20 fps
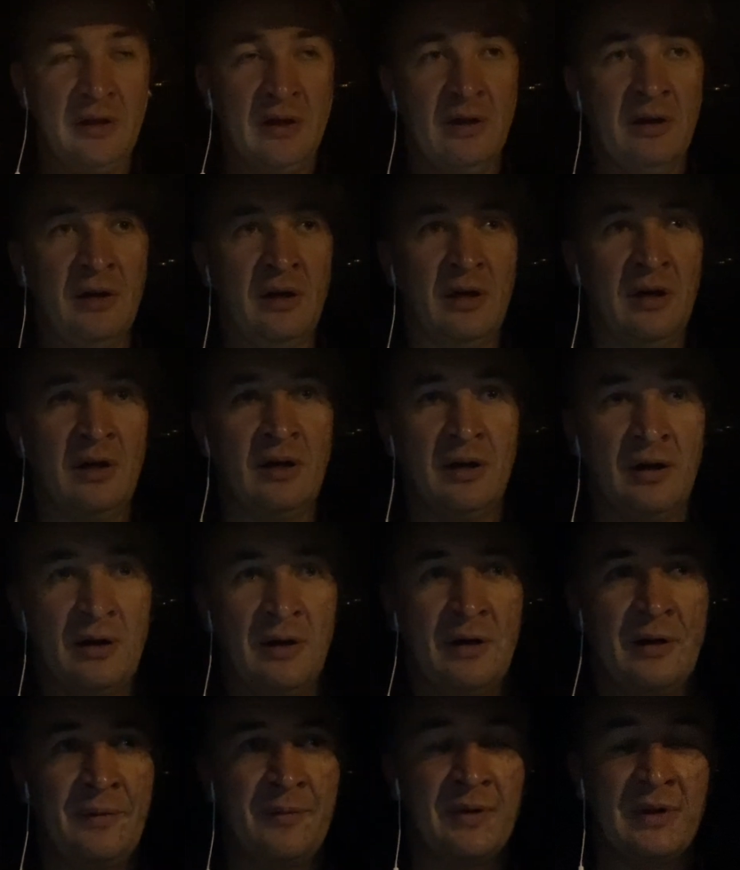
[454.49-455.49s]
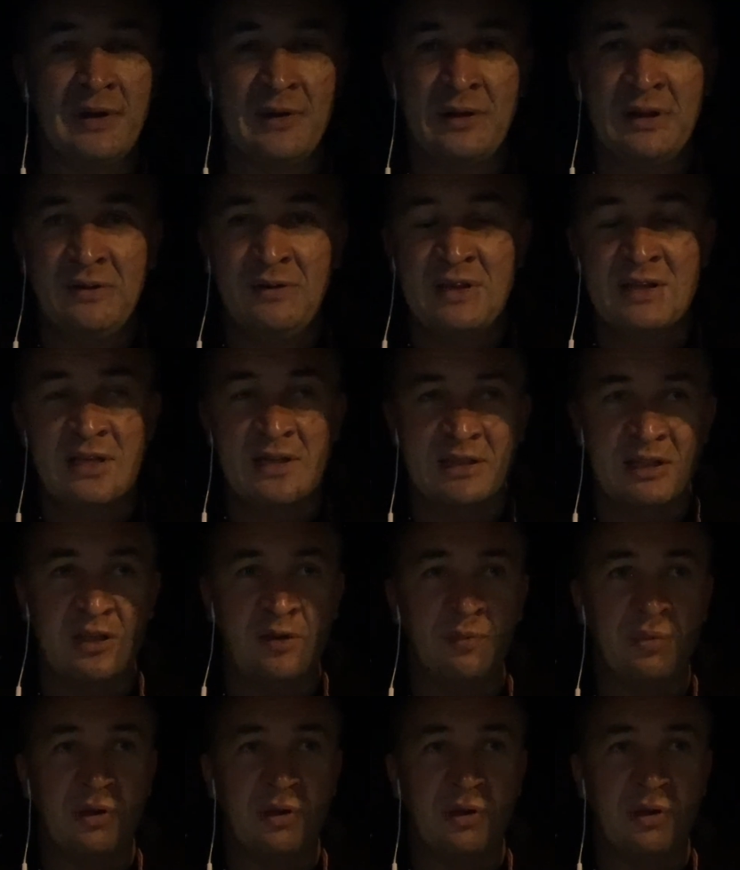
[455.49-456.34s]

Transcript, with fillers: э, инвесторскими